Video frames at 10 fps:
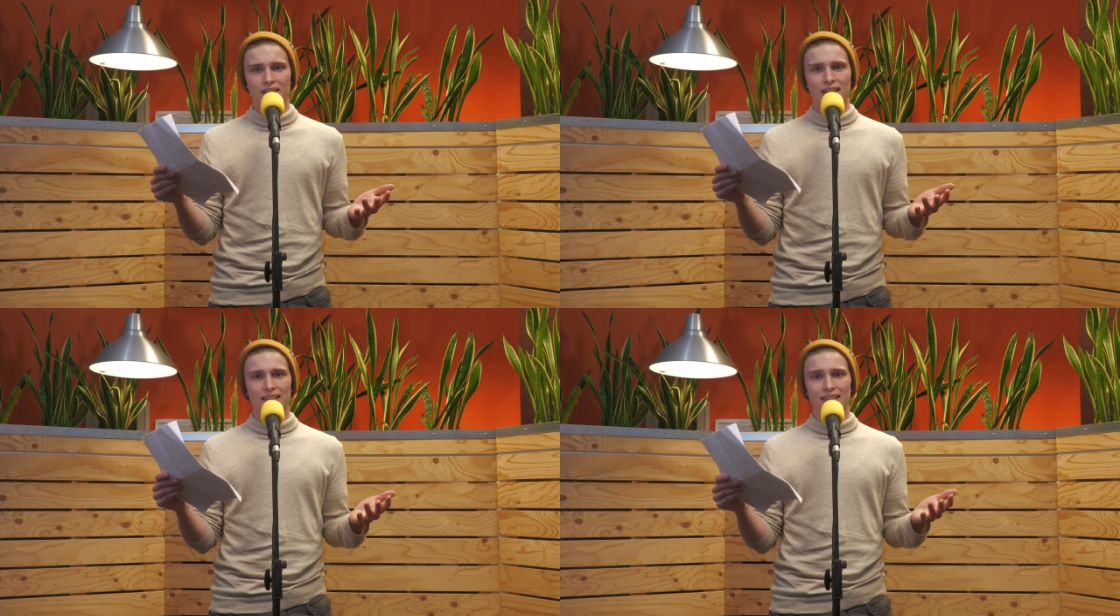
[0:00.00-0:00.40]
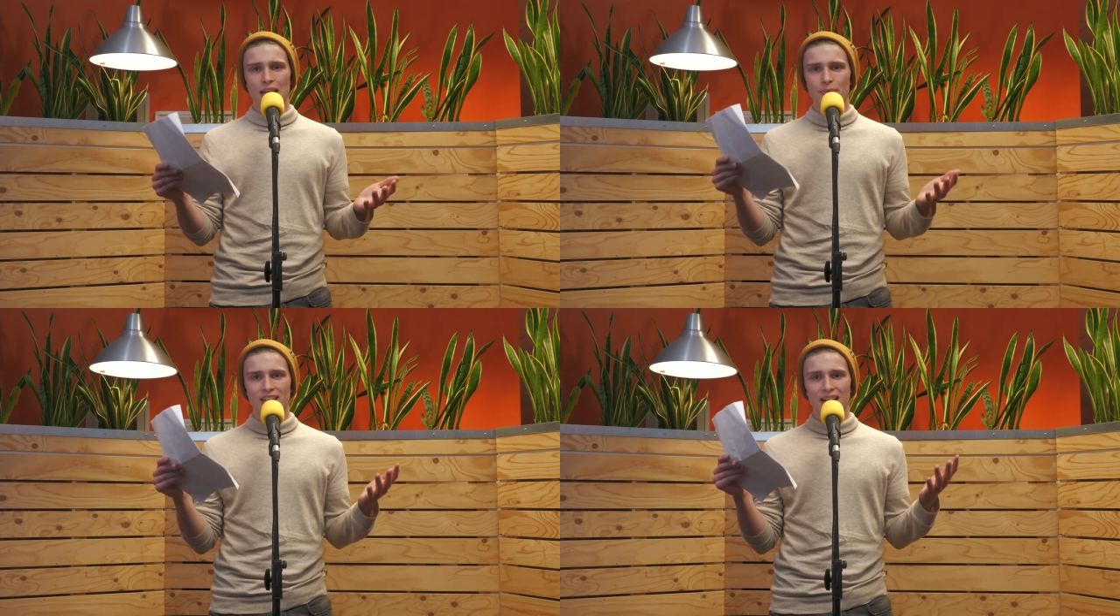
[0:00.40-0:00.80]
Das ist
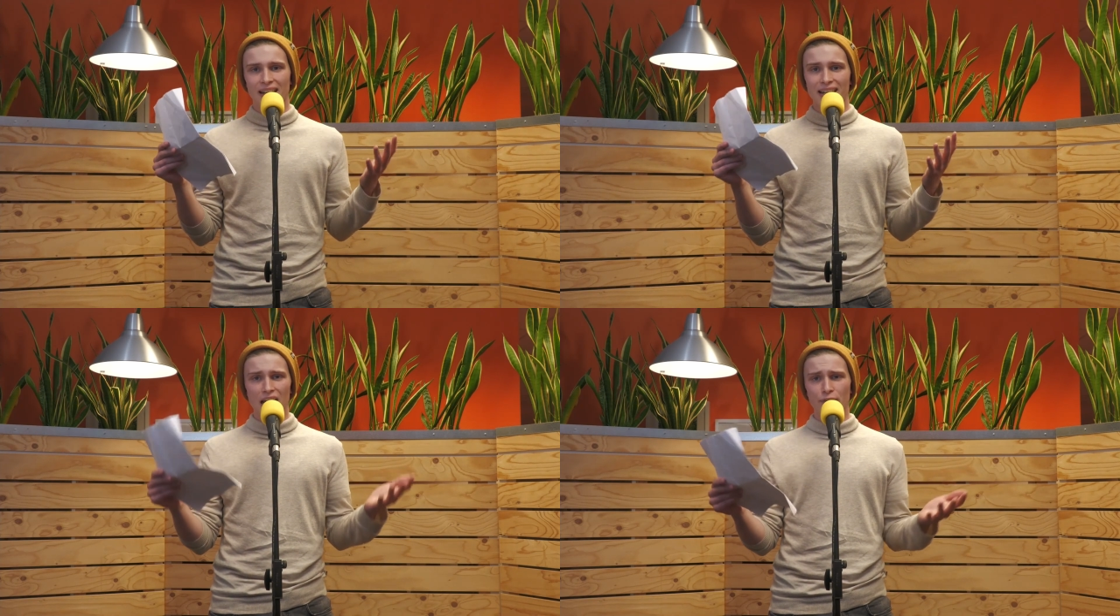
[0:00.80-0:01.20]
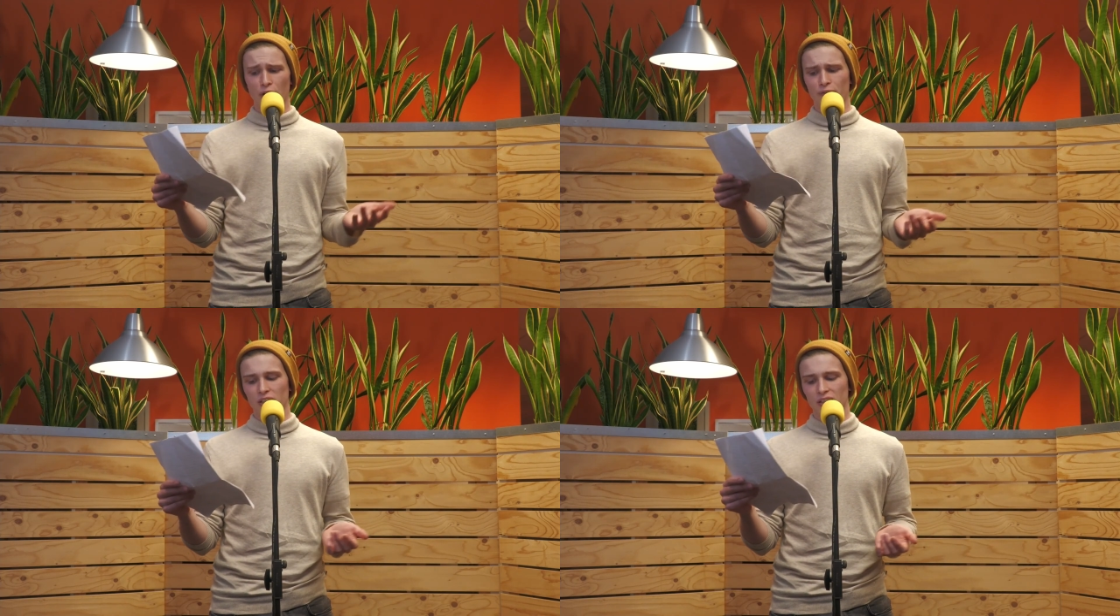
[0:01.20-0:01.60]
nämlich gar kein
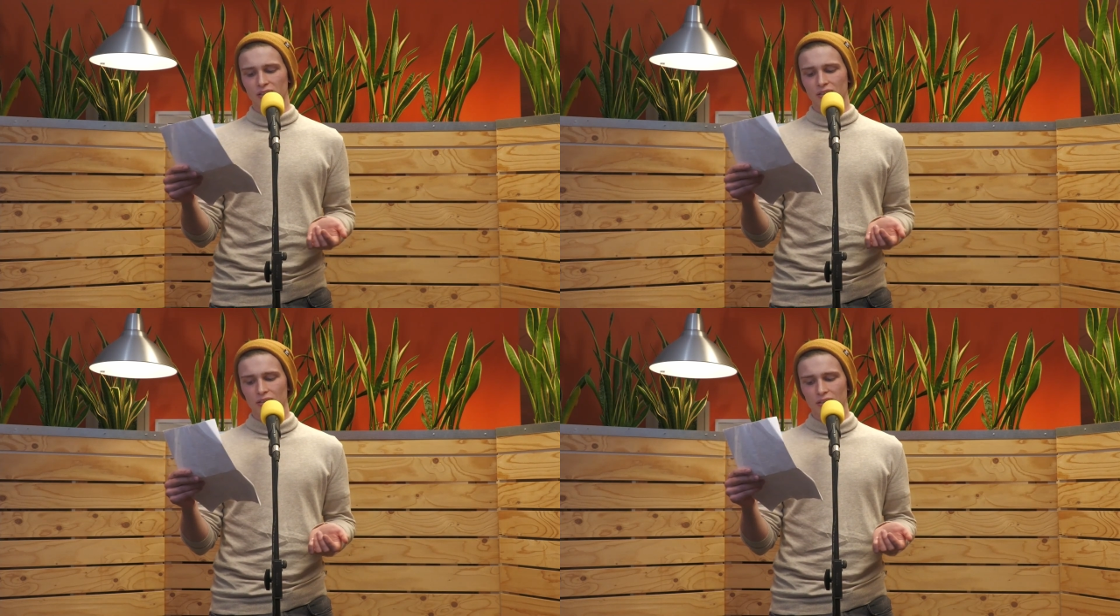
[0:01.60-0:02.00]
Live-Auftritt.